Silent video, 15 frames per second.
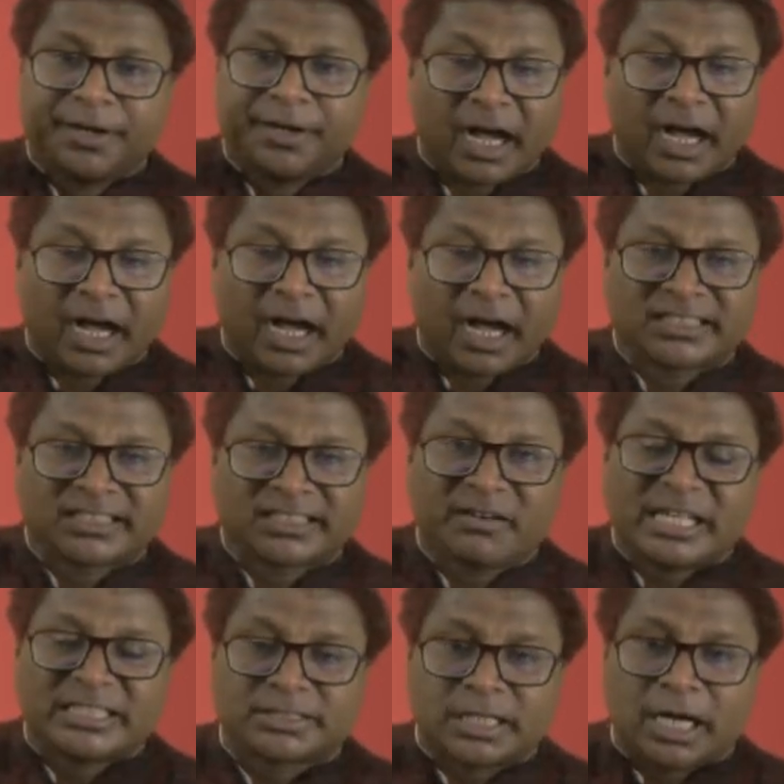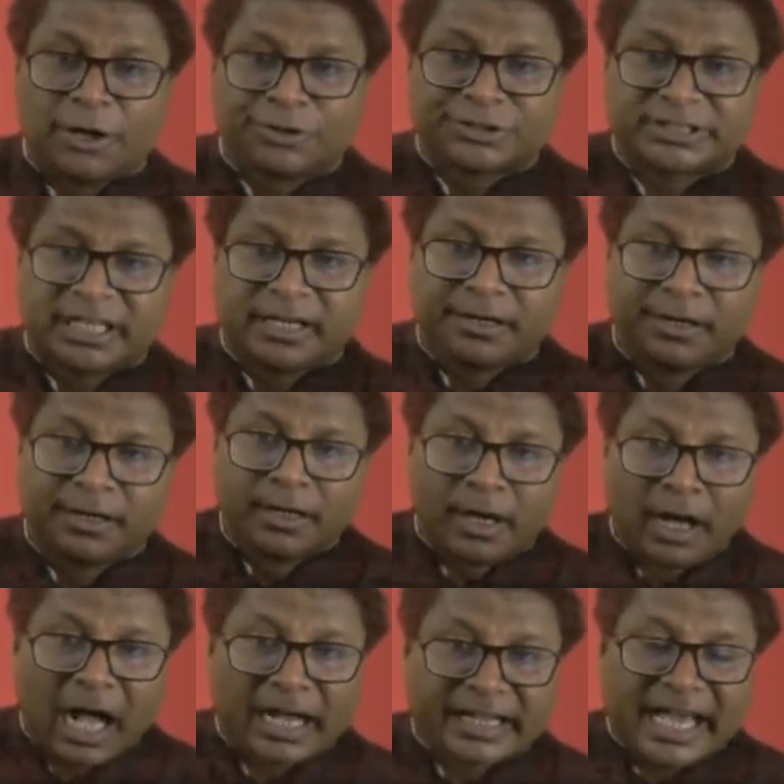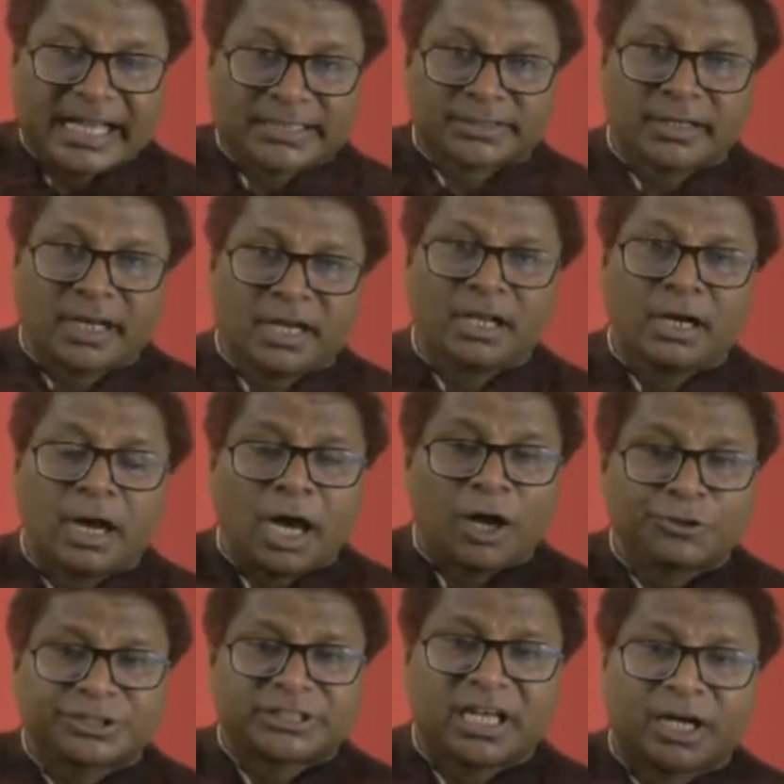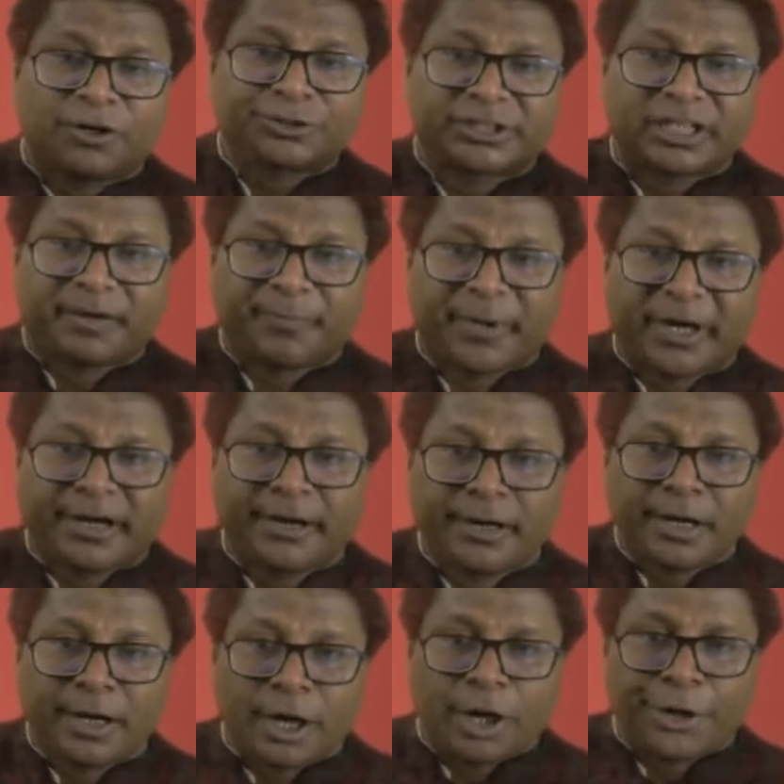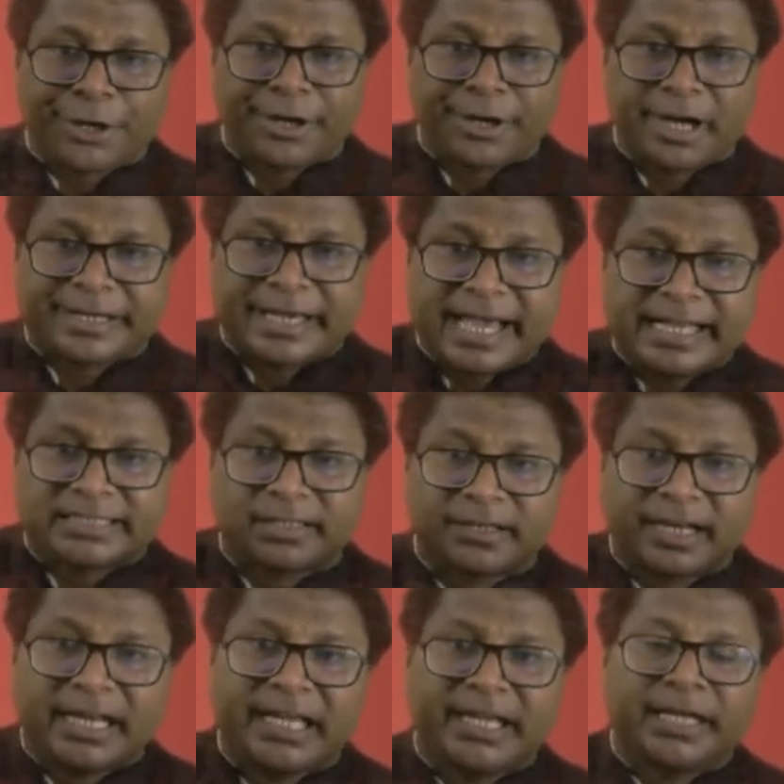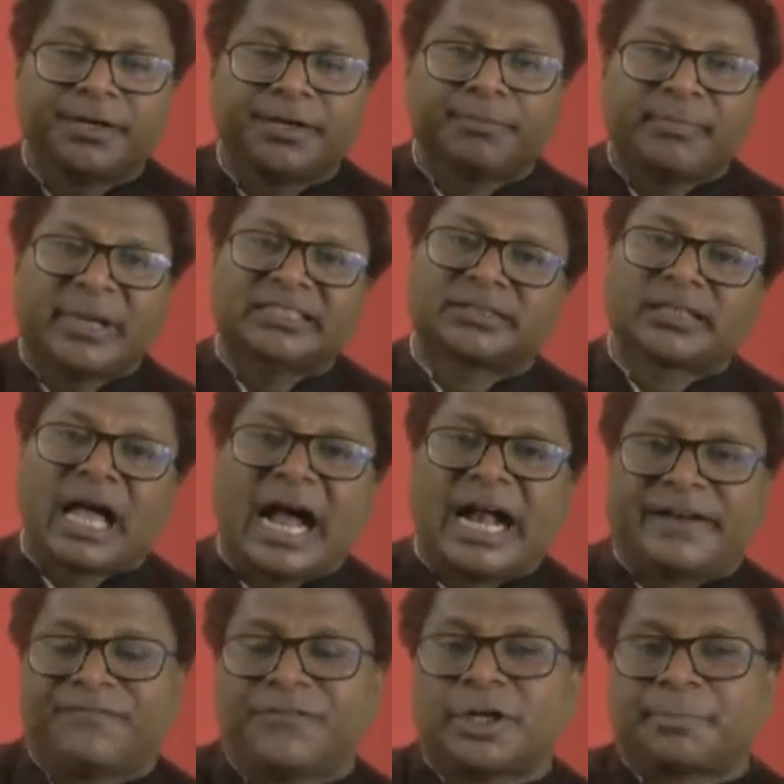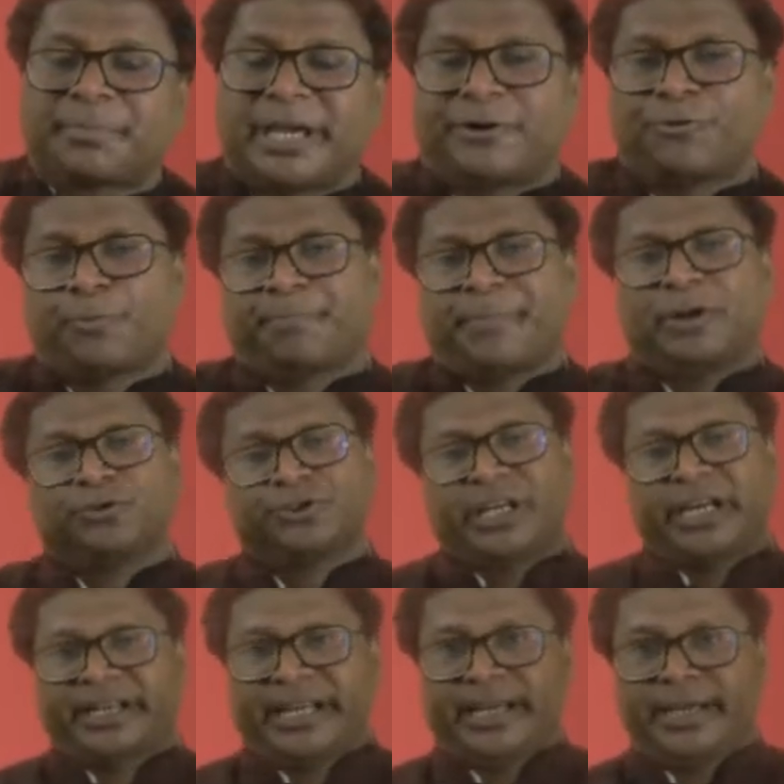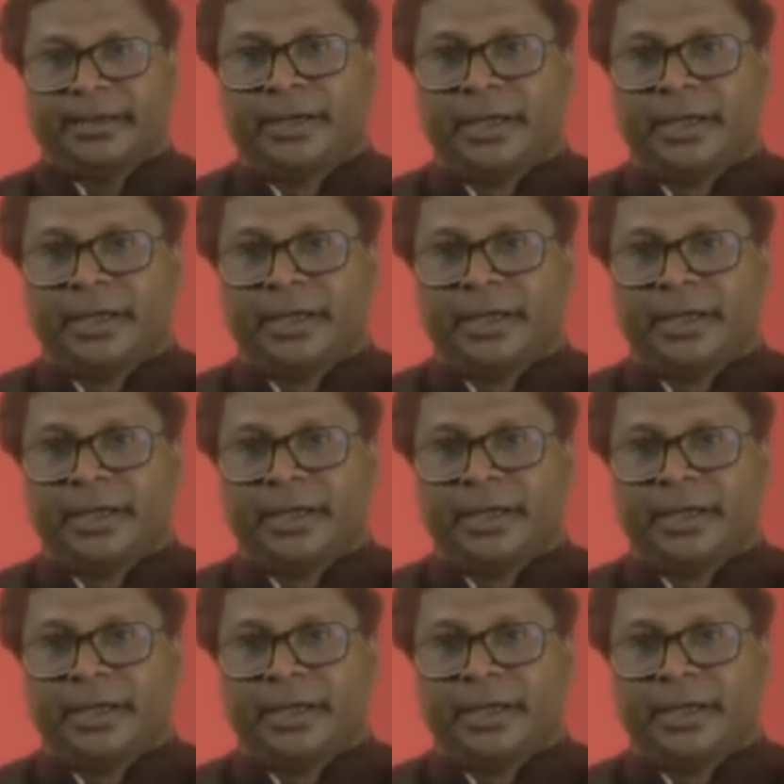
अकेजन मीन्स अवसर अकेजनल अवसर अवसर पर और अकेजनली मीन्स एडवर्ब के रूप में हो जाएगा ठीक है